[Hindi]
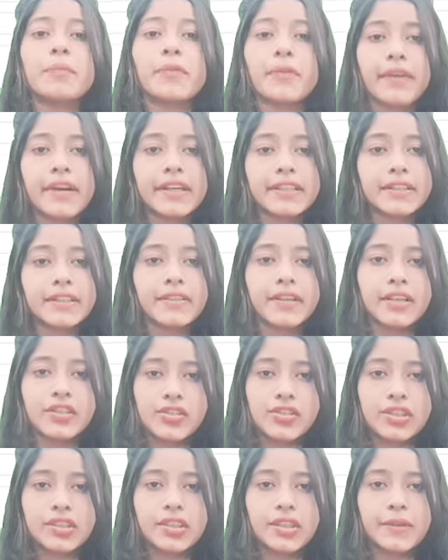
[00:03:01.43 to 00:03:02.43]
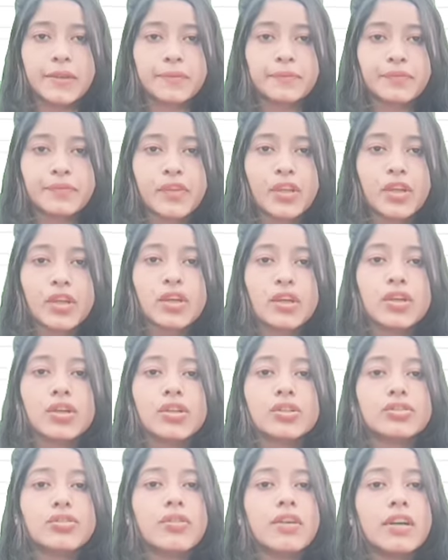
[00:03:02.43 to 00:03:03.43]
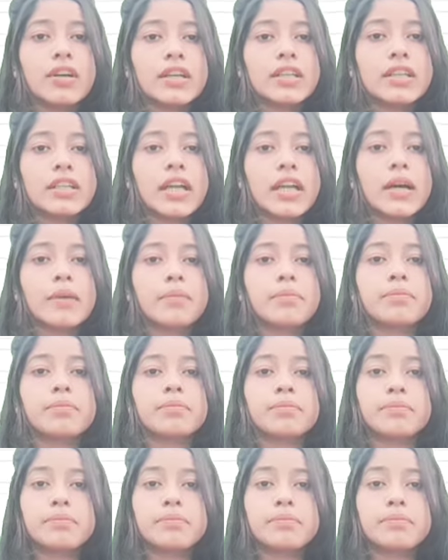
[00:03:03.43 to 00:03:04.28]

प्रोवाइड कराया जाता है तो अगर आप